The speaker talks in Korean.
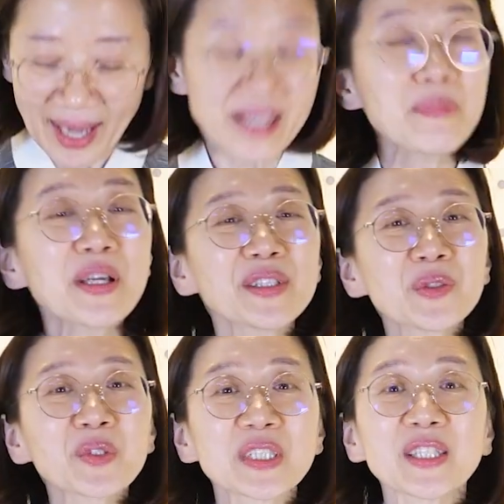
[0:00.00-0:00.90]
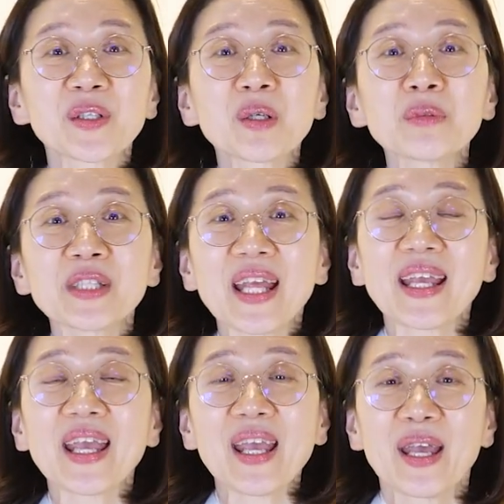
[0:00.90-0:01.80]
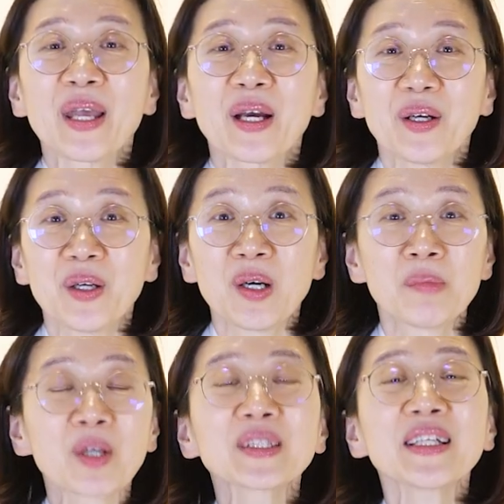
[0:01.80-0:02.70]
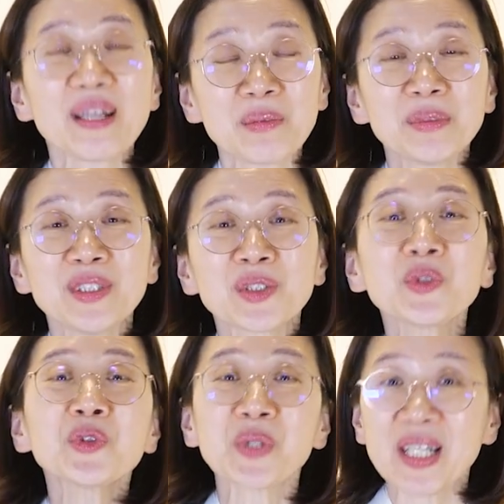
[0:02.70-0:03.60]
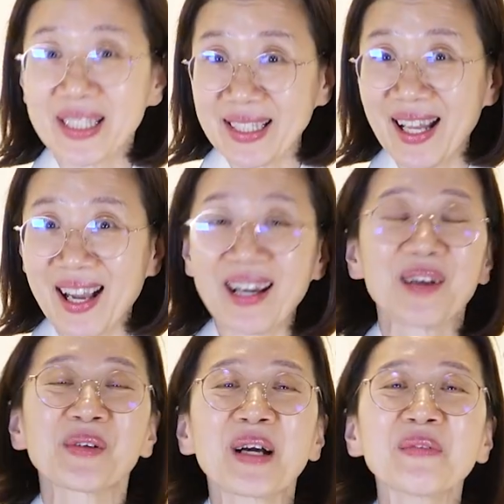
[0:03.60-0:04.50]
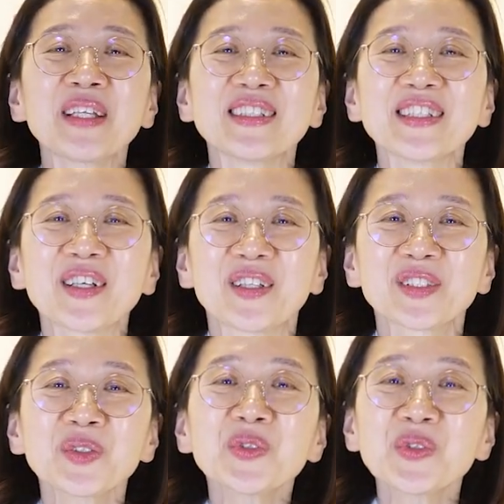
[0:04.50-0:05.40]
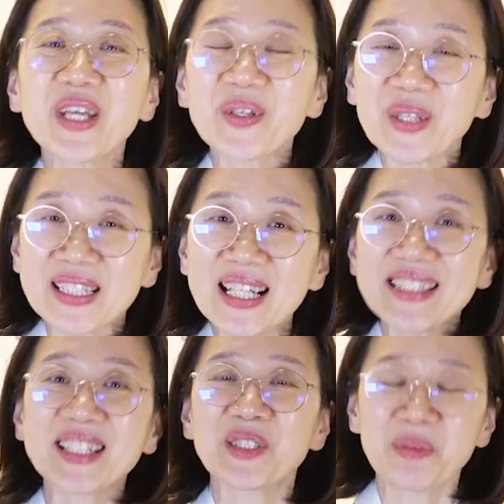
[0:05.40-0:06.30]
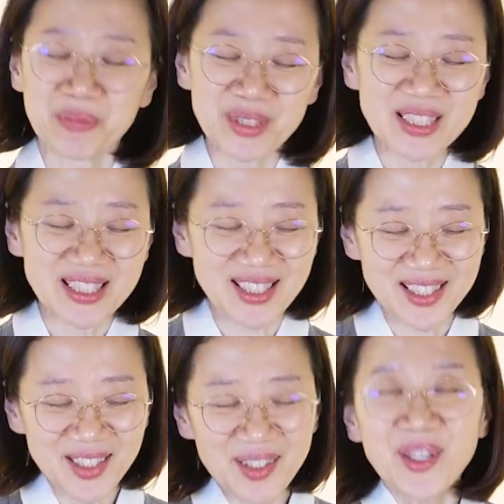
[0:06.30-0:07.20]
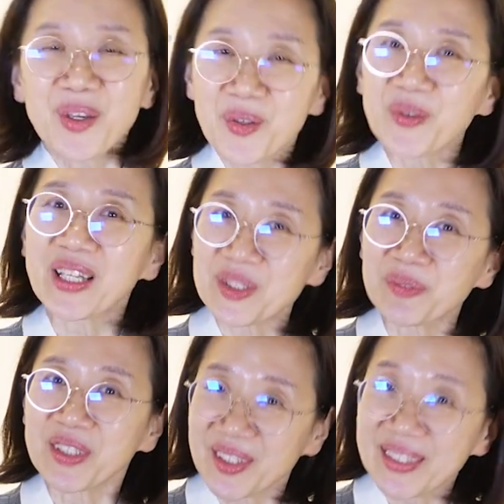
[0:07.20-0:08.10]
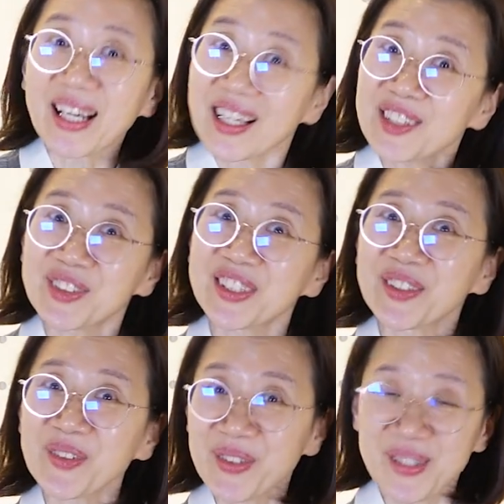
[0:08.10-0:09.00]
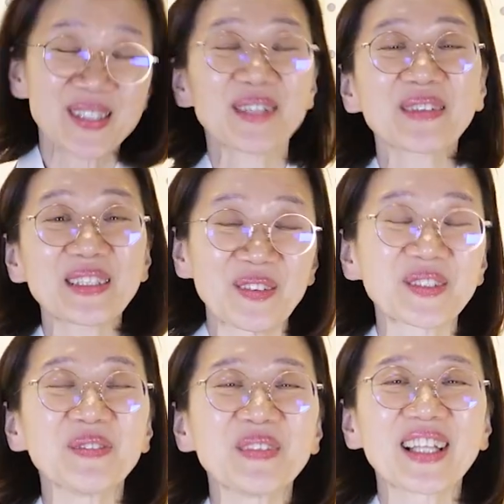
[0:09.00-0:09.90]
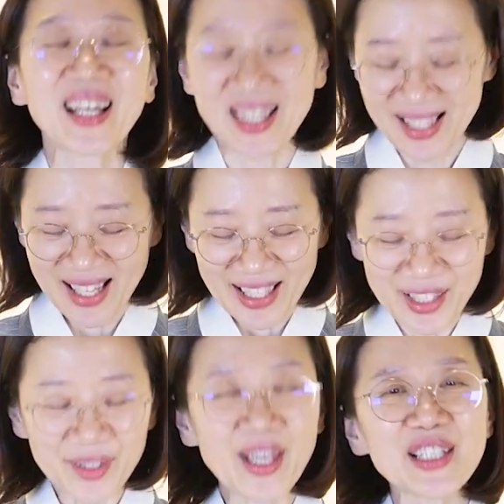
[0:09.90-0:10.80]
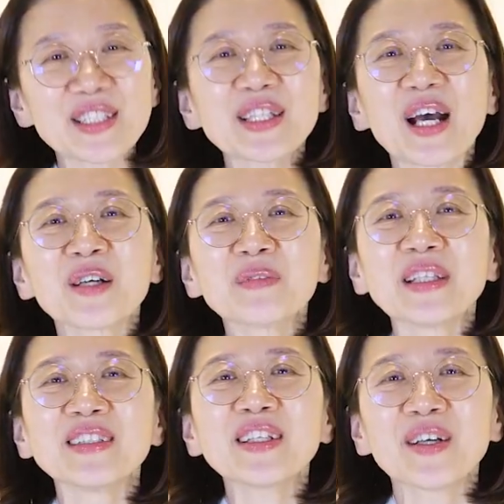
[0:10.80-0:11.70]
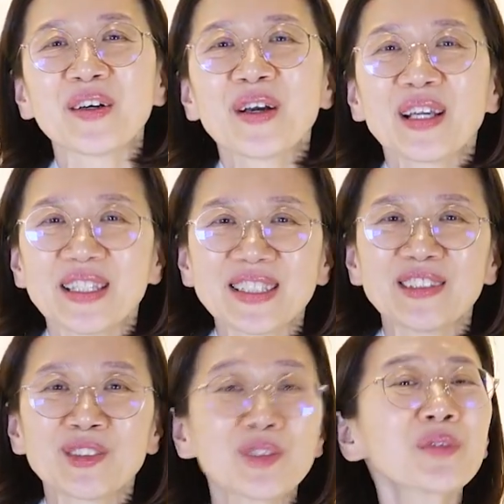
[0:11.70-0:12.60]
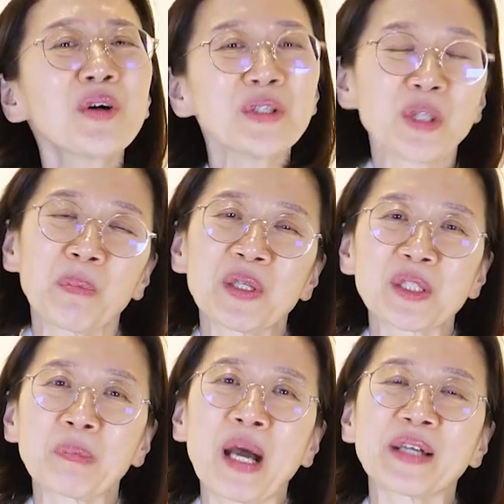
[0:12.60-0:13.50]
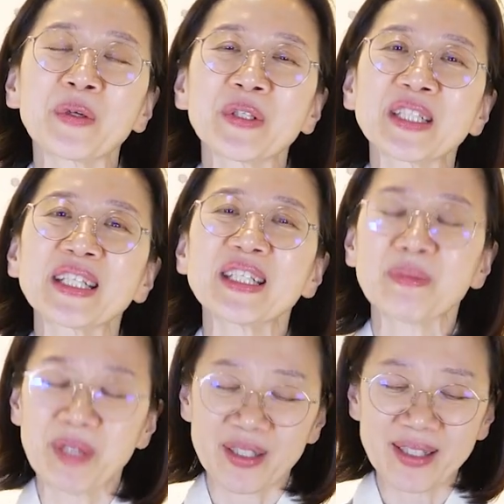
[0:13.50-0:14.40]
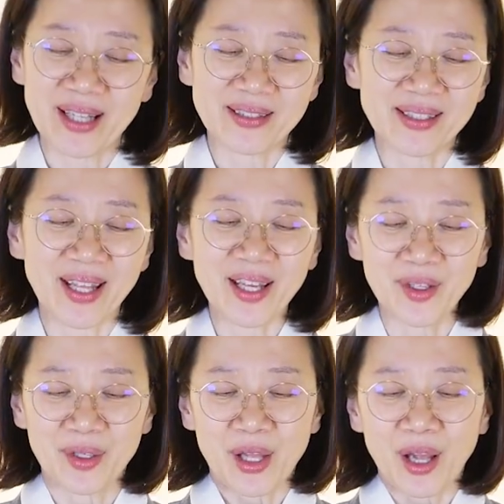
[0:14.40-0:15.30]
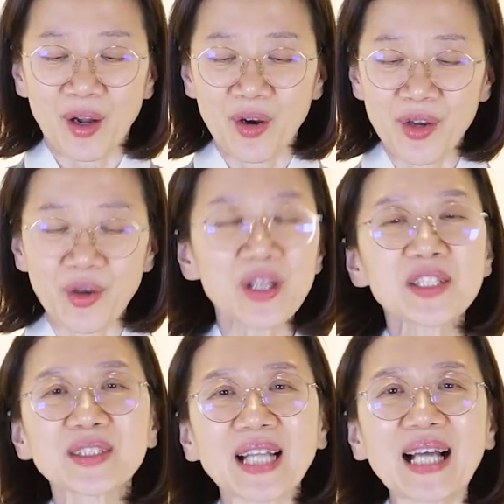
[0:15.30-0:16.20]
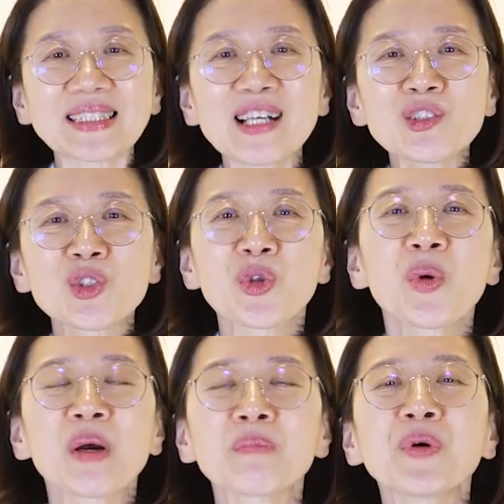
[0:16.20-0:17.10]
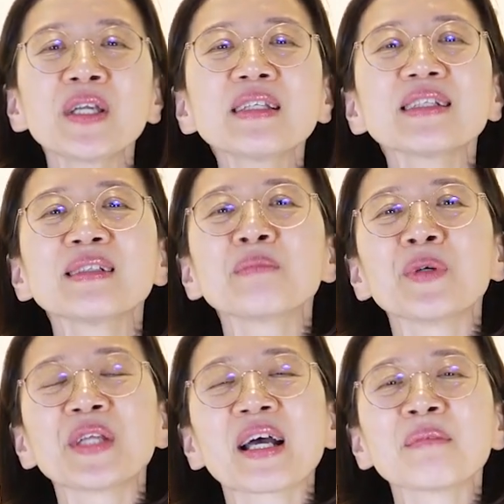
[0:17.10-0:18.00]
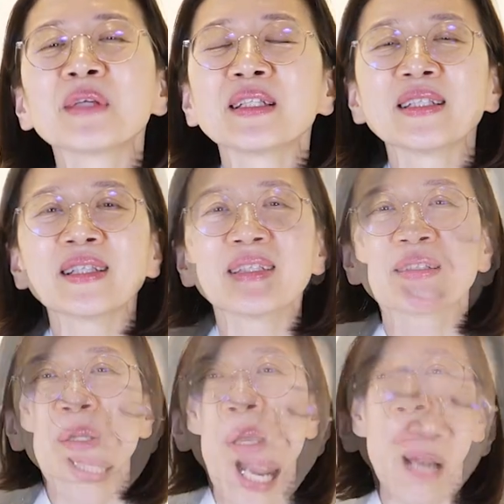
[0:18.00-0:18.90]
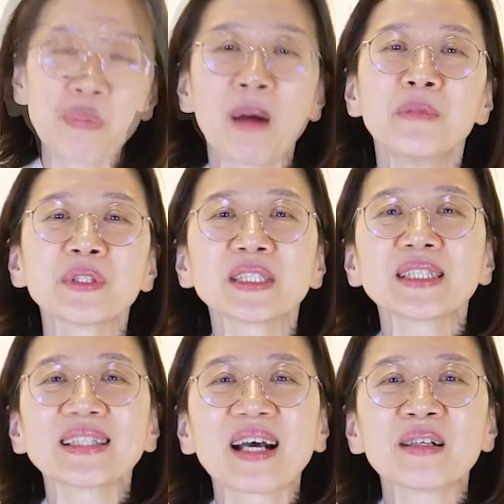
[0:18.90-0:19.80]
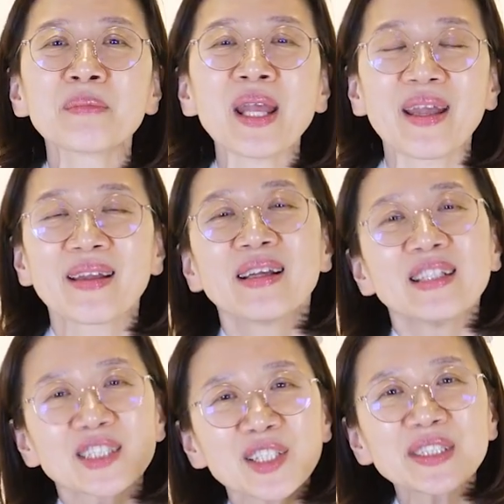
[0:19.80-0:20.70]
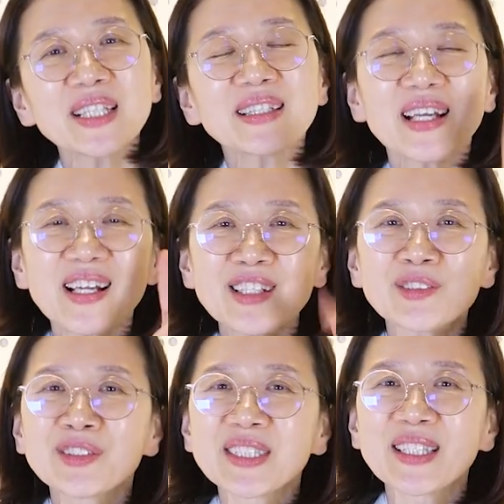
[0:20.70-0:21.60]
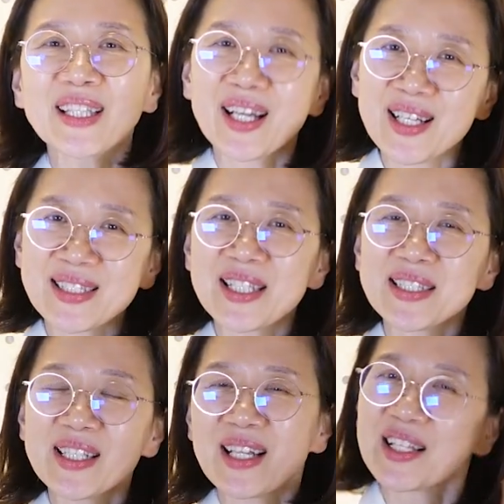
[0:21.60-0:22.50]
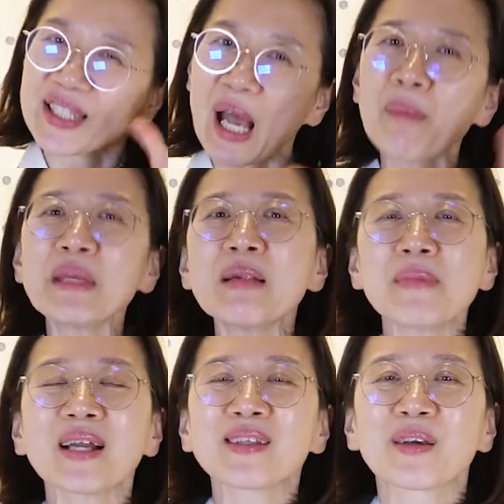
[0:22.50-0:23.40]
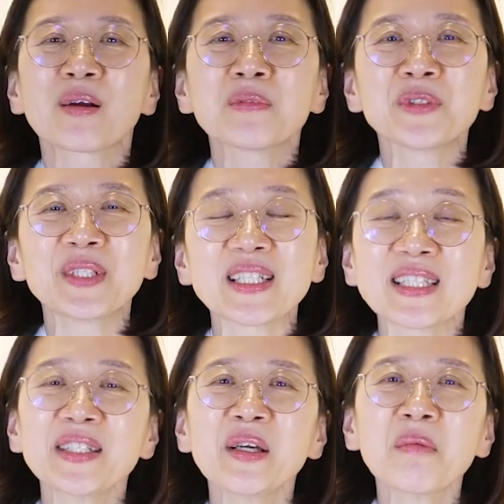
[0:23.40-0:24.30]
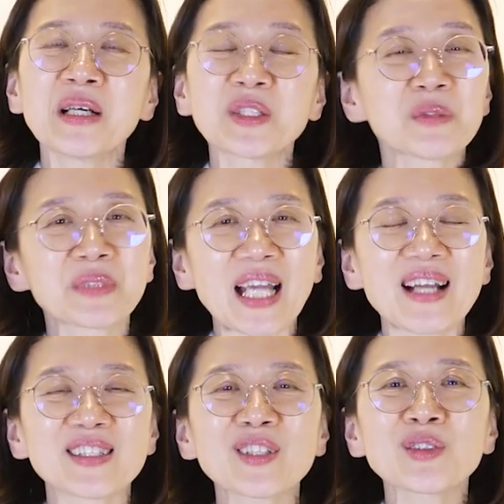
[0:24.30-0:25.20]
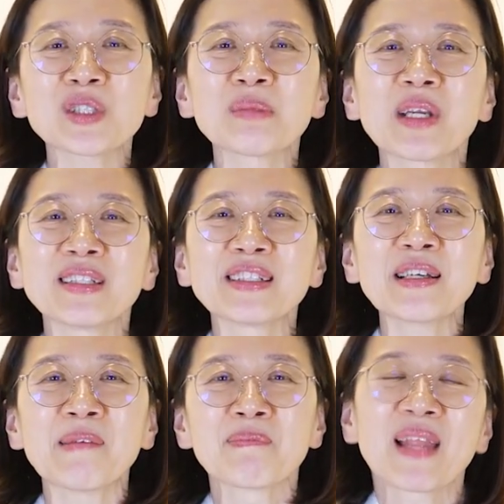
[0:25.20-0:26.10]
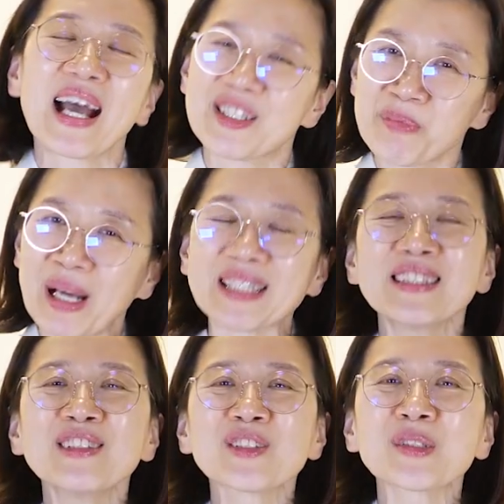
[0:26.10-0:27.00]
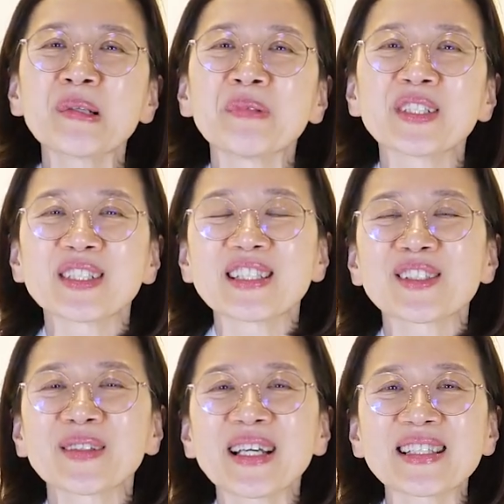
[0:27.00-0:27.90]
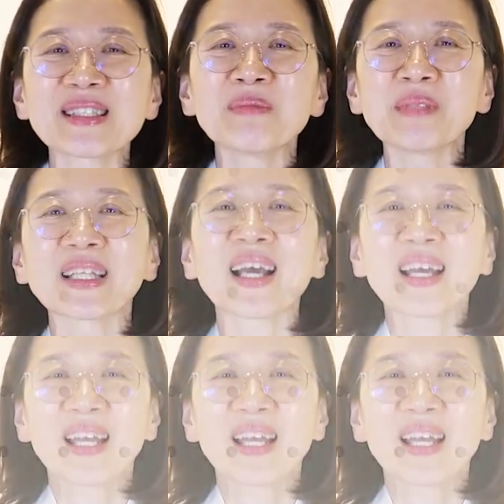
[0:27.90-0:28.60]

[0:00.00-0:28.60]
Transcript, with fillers: 아니면은 혹시 여러분 댁에 어, 먹다 남은 소주가 있다라고 하면은요 소주에 이렇게 살짝 좀 묻히셔서 이렇게 좀더더 닦아주셔도 상관없습니다 이렇게 하신 다음에는요 이제는 뚜껑을 덮어서 발효를 시키시면 되는데요 어, 여기서 가장 중요한 포인트는 뭐냐 하면은 잘 버무리신 다음에 첫째 날, 둘째 날, 셋째 날 3일만 여러분들이 신경만 좀 잘 써주시면은요 아주 맛있는 술을 빚으실 수가 있습니다.